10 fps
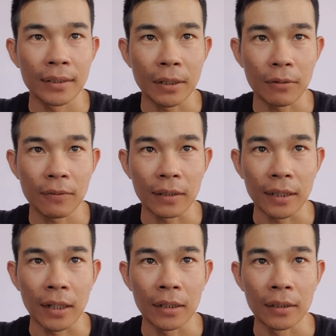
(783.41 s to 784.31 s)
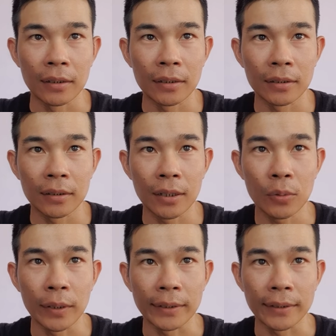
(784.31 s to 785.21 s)
trong cái phần là Lý
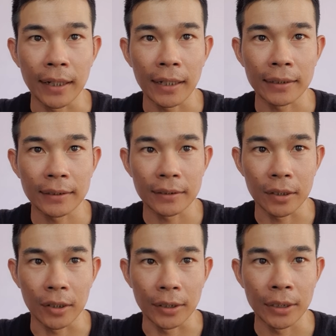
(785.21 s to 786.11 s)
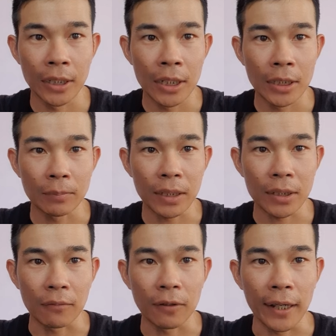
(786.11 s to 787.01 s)
Quyệt nè rồi chúng ta
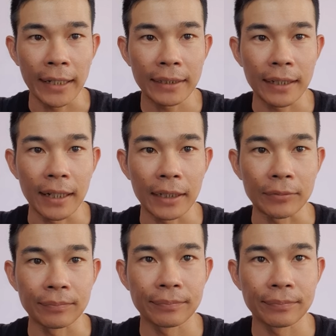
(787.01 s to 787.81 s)
chọn vào S nè ha